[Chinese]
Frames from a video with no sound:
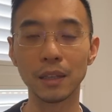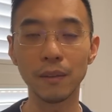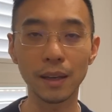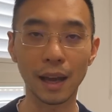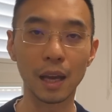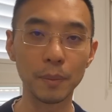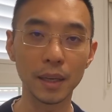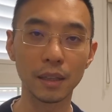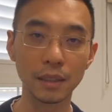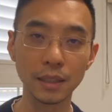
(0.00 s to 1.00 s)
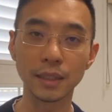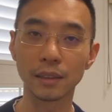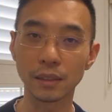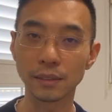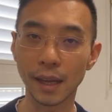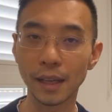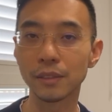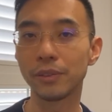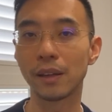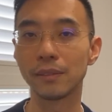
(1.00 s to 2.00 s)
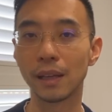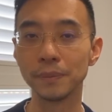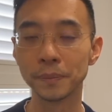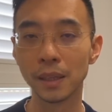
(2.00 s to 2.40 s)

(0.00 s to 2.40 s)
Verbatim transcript: 因为改变了，影响的是他的饭碗，